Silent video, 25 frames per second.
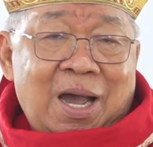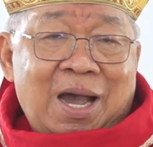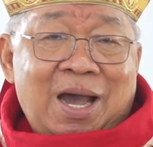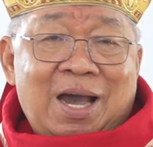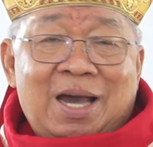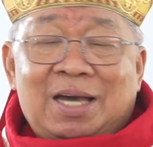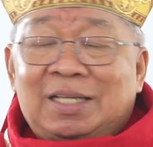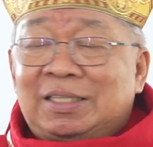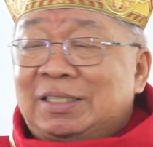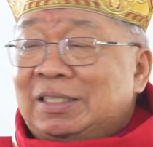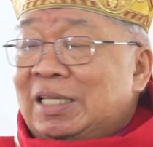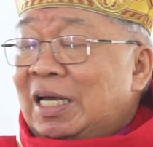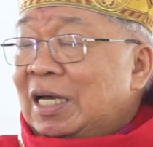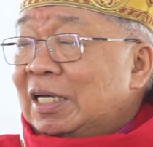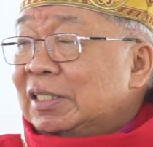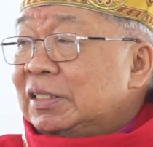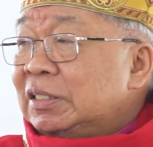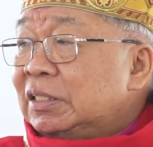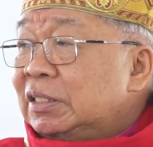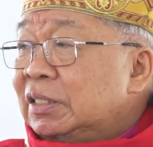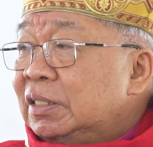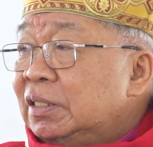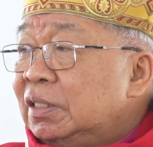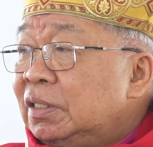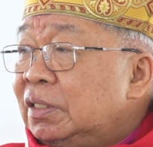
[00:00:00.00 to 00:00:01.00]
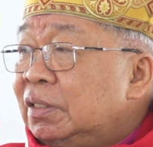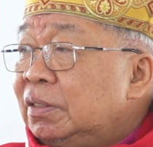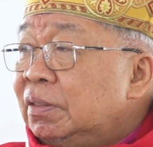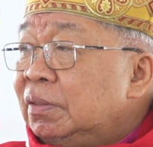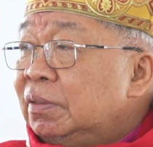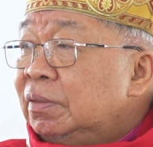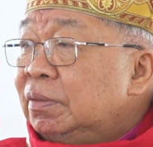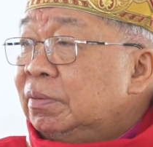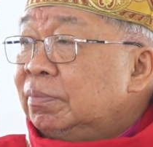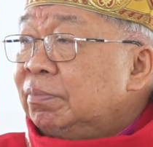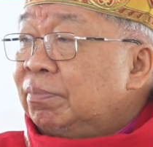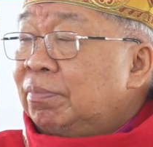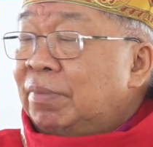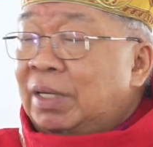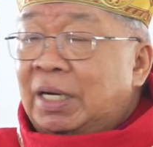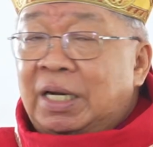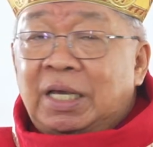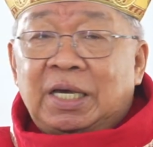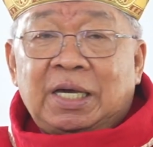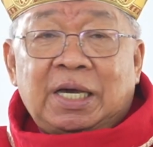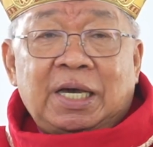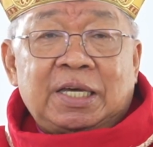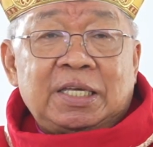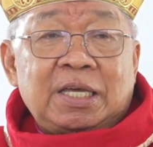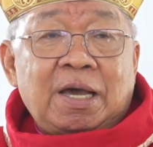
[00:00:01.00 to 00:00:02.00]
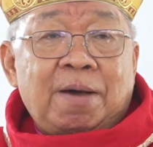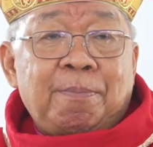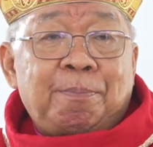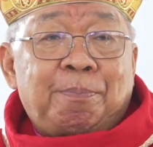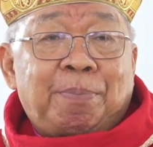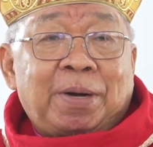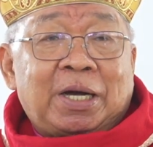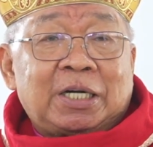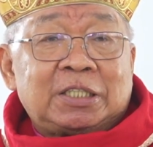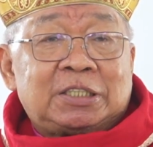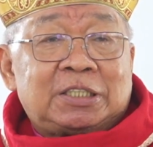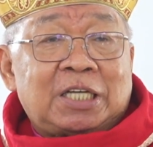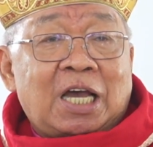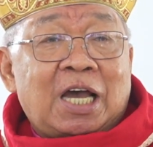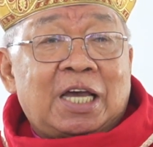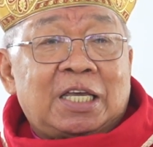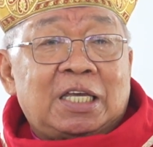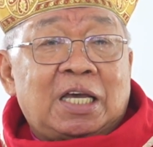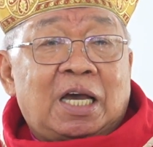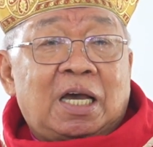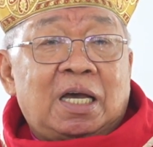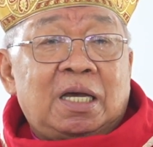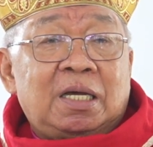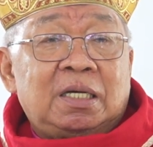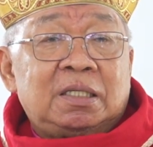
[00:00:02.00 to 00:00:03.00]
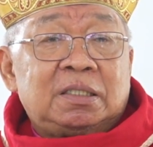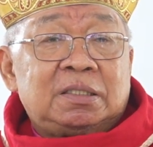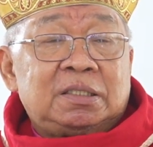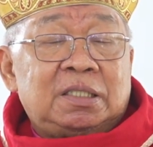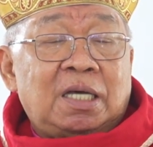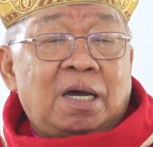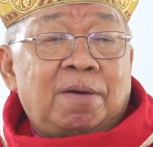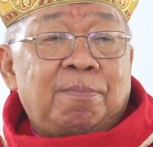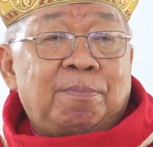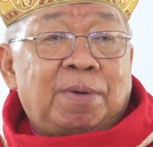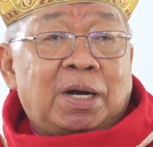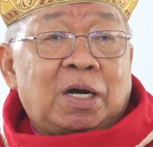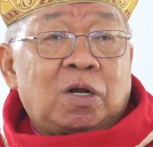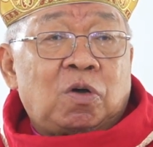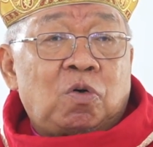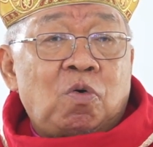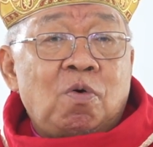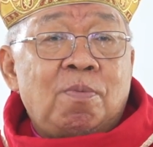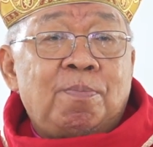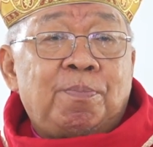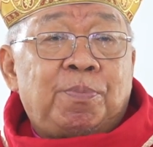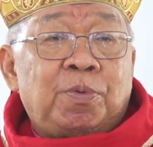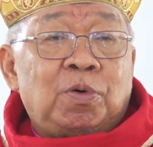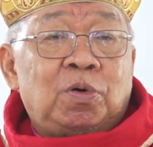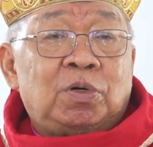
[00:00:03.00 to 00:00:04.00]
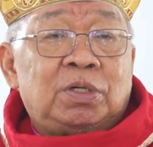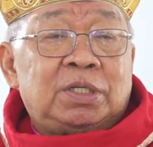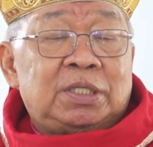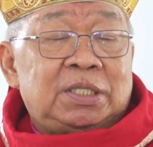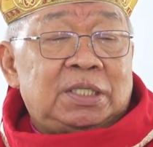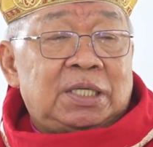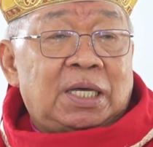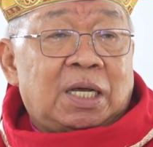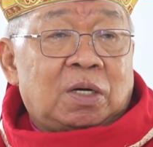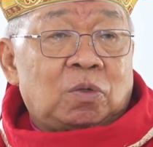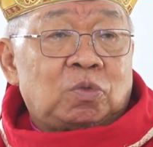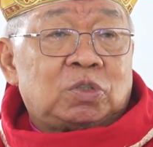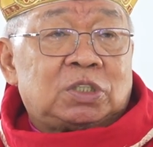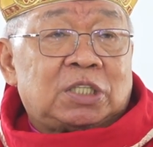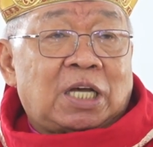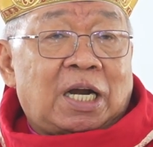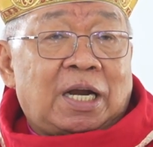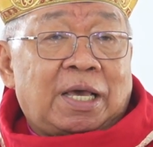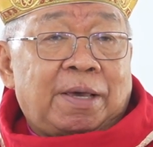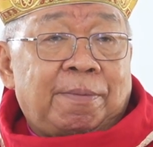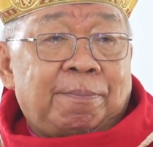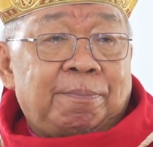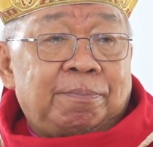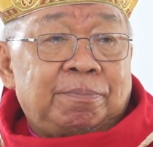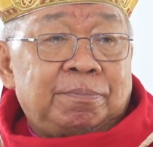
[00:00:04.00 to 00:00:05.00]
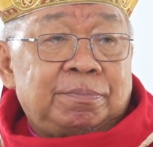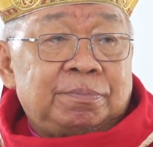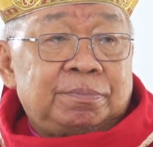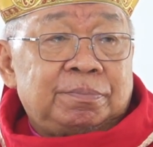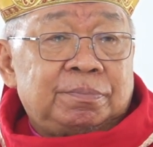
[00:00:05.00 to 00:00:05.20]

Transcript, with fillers: atas mereka yang percaya yang berkumpul di Yerusalem.